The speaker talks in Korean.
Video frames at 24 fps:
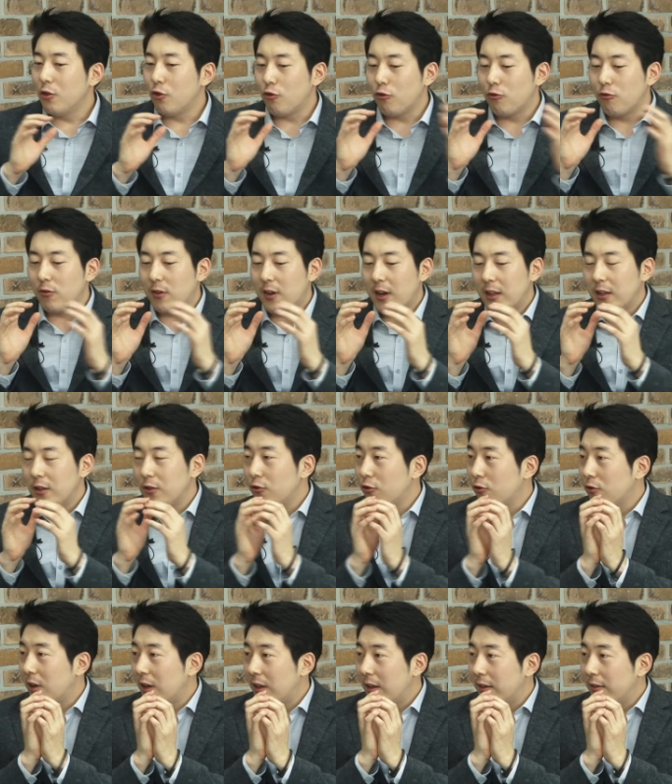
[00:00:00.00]
누군가는
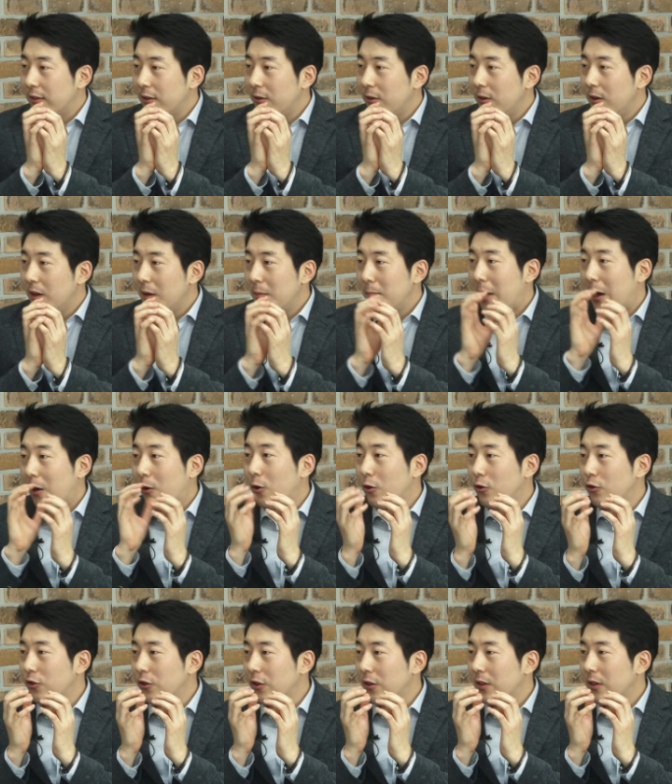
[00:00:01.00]
중간에서
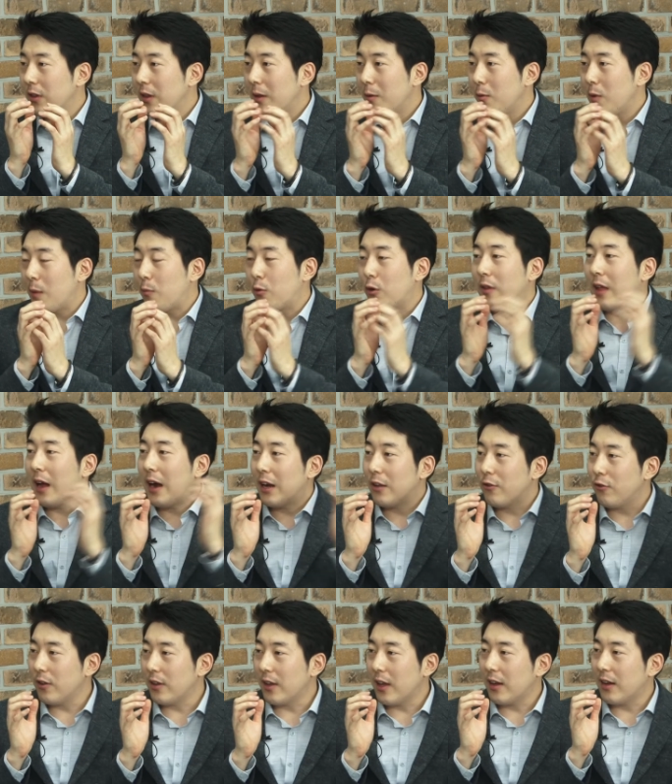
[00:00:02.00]
바꿔주는 내부로 나갈
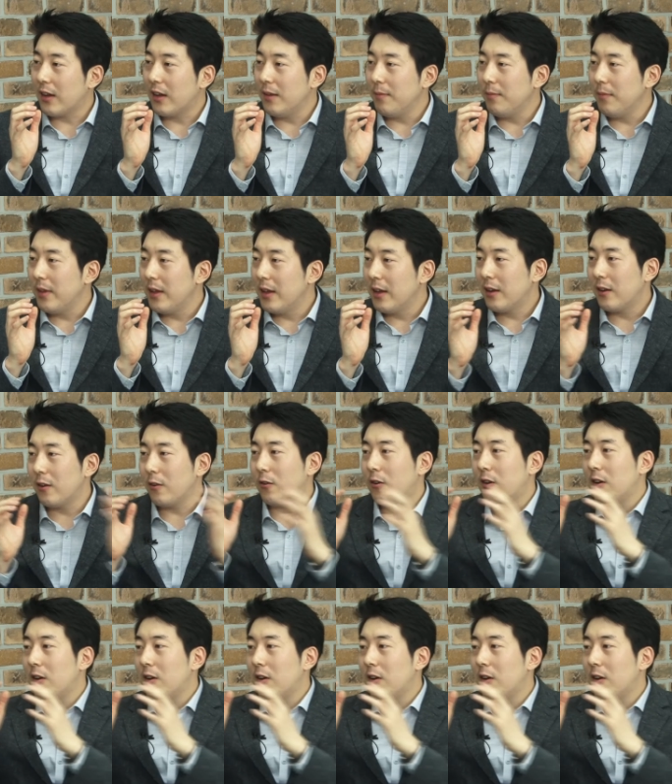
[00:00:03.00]
수 있게끔 그리고 아.